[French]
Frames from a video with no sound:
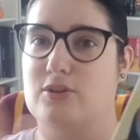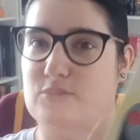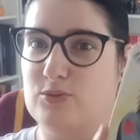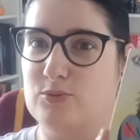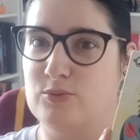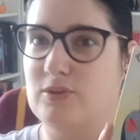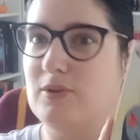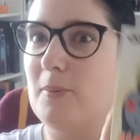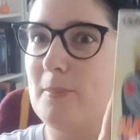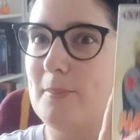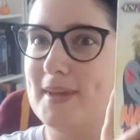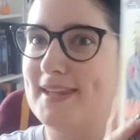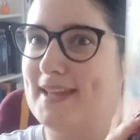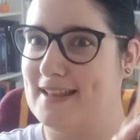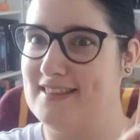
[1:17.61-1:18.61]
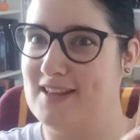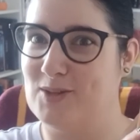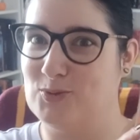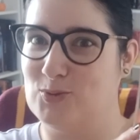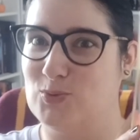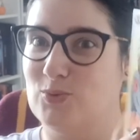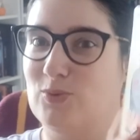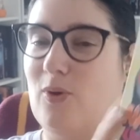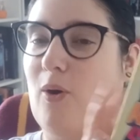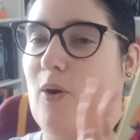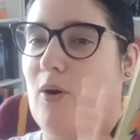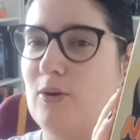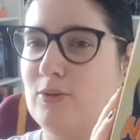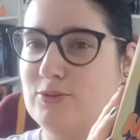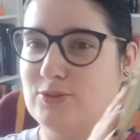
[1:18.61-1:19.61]
Donc mes 4 Naruto
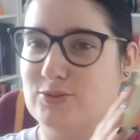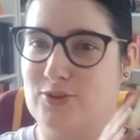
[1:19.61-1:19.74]
rentrent